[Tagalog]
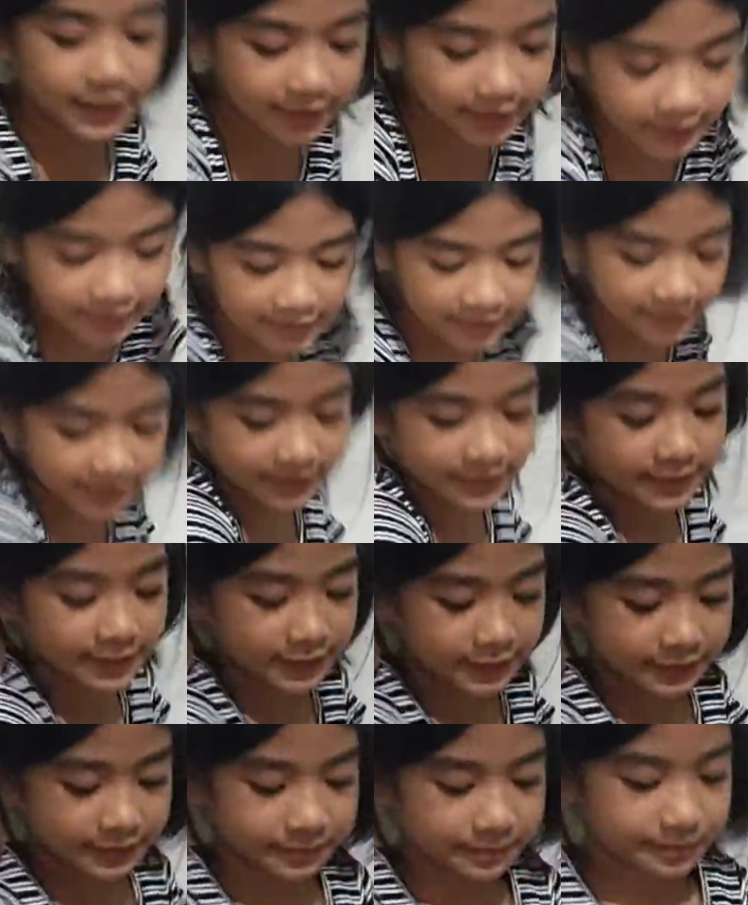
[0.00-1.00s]
tawagan ka
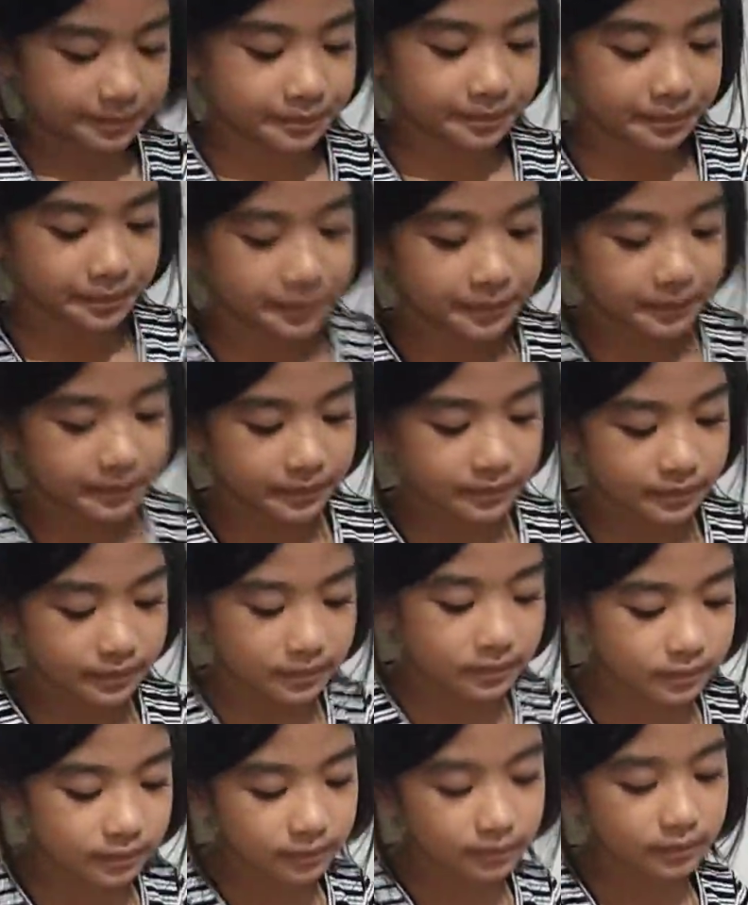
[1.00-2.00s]
na tapos paano kung
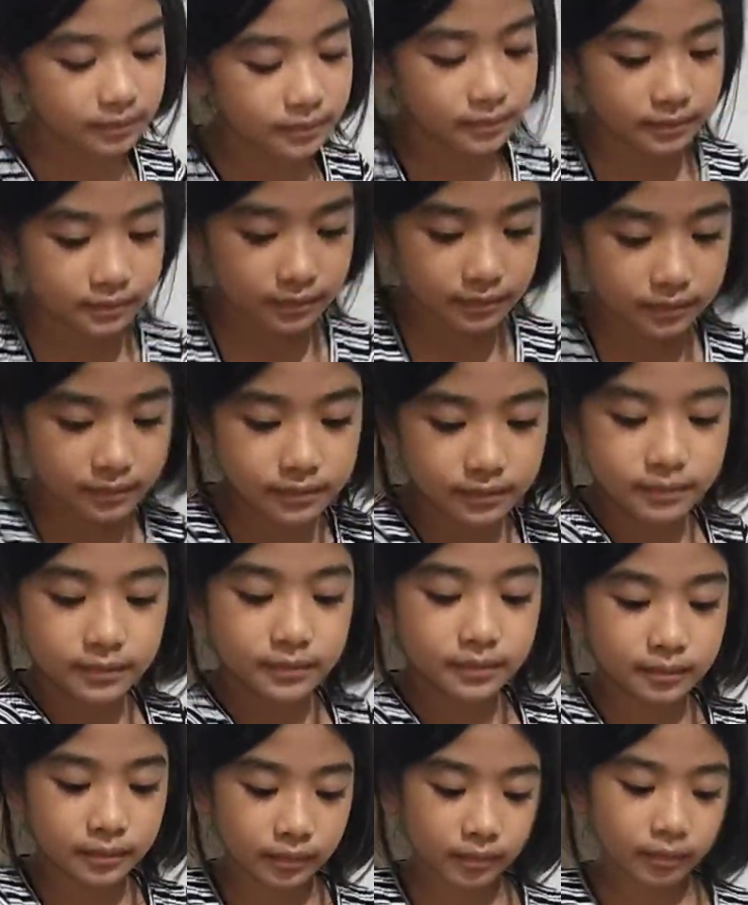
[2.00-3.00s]
papuntahin ka na doon
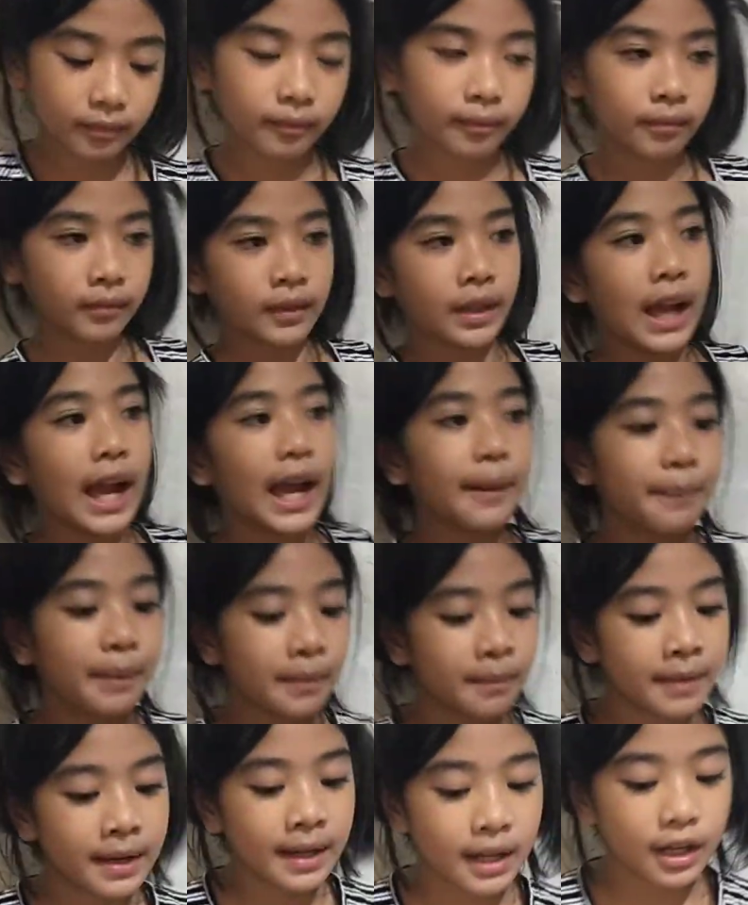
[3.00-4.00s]
sa ano
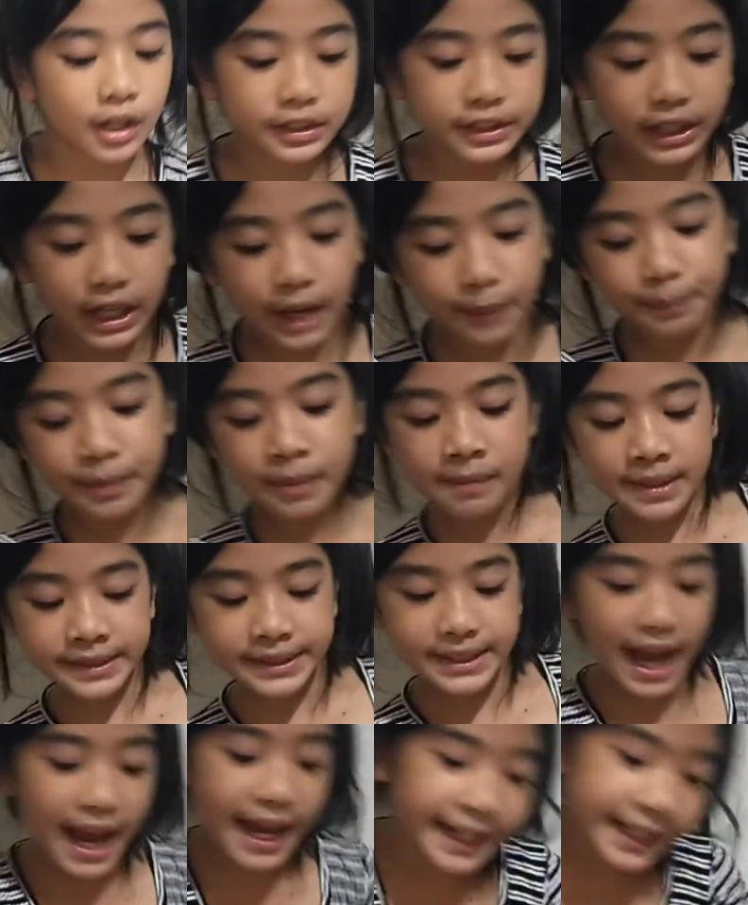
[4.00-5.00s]
ni Vice Ganda?
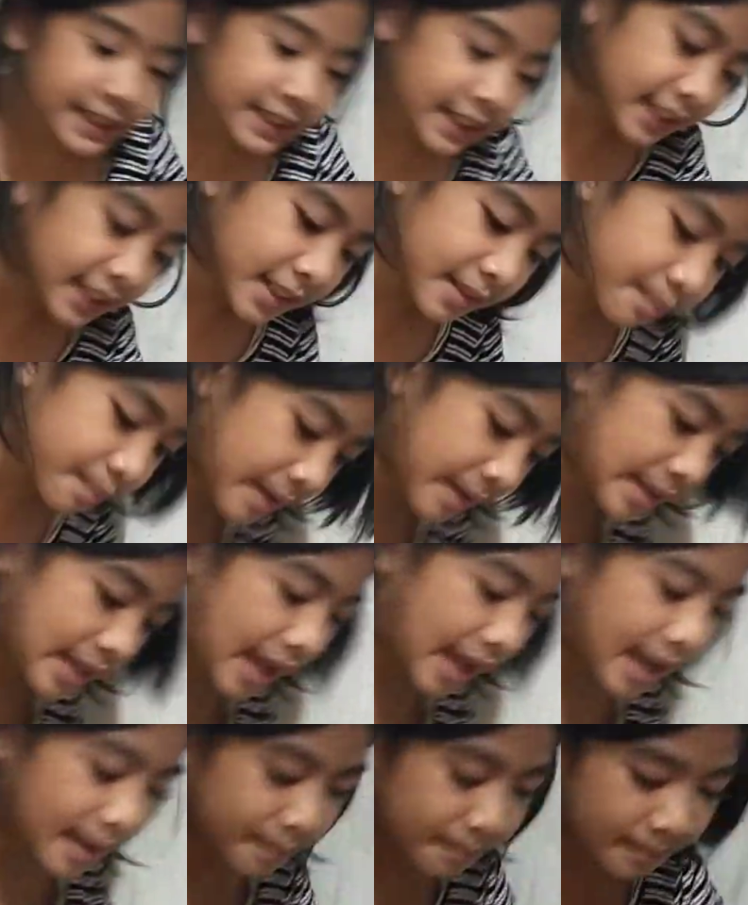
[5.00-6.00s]
Masahin na din pala.
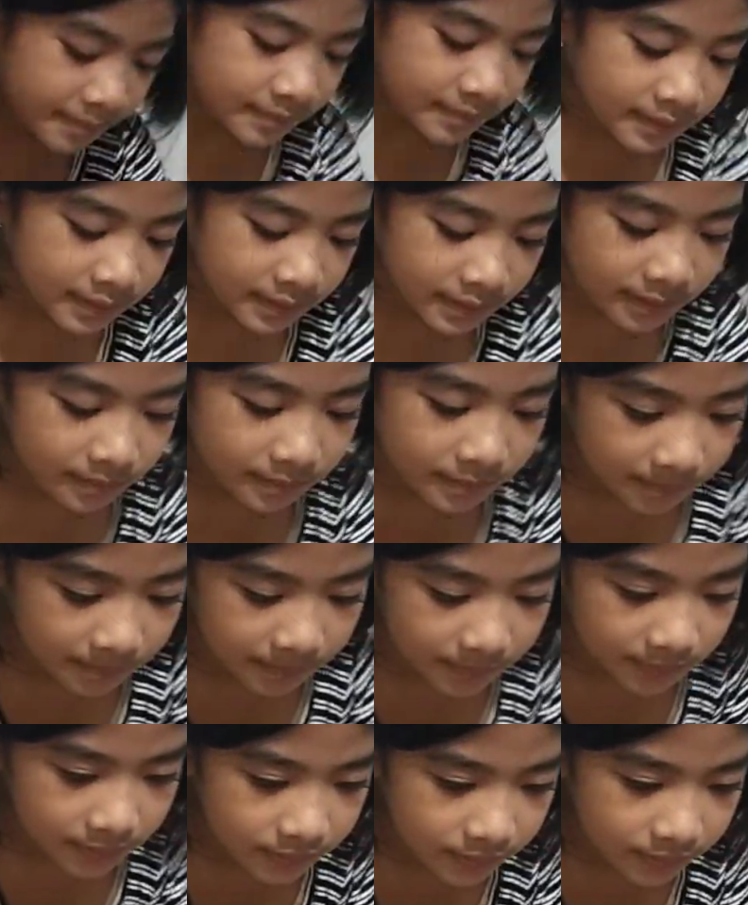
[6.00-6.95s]
Ano?